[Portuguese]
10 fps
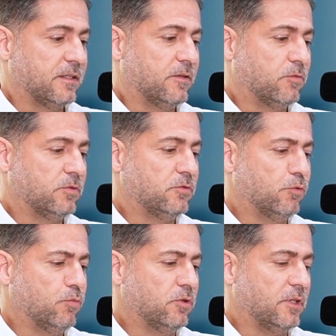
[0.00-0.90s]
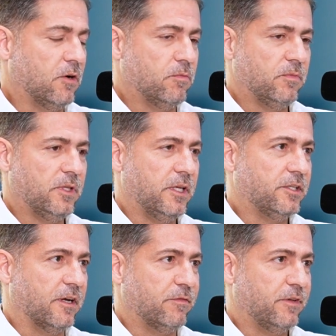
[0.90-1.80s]
Eu costumo não me
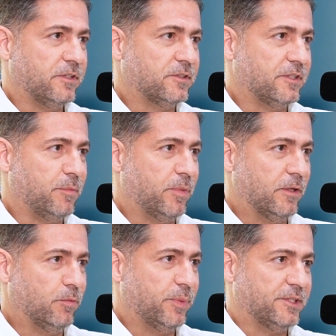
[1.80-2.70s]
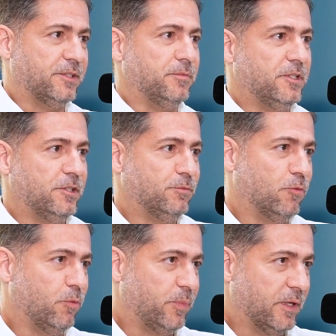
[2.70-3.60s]
deixar vencer pelo
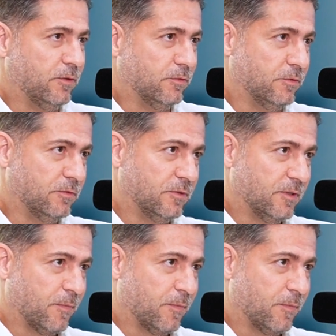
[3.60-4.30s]
pessimismo, pelo